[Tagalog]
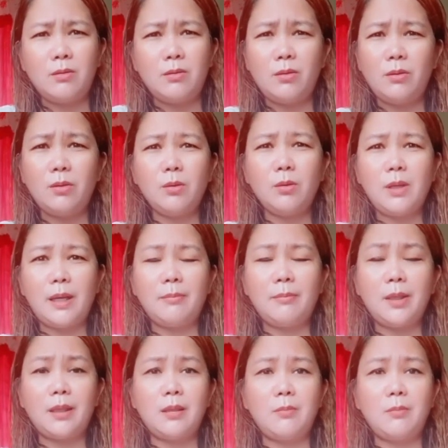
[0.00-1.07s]
YouTube
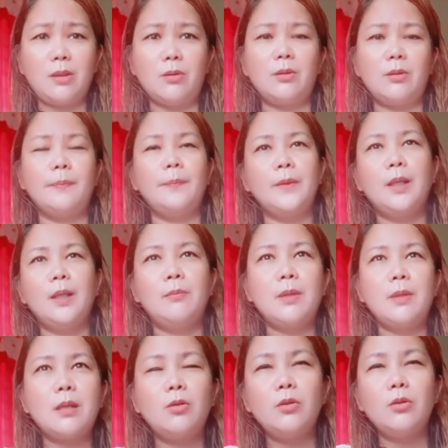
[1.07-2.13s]
library ba yun?
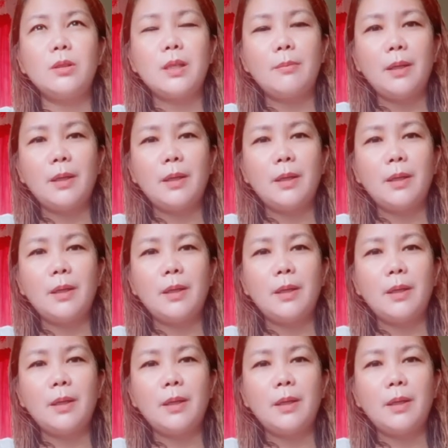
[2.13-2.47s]
Basta doon sa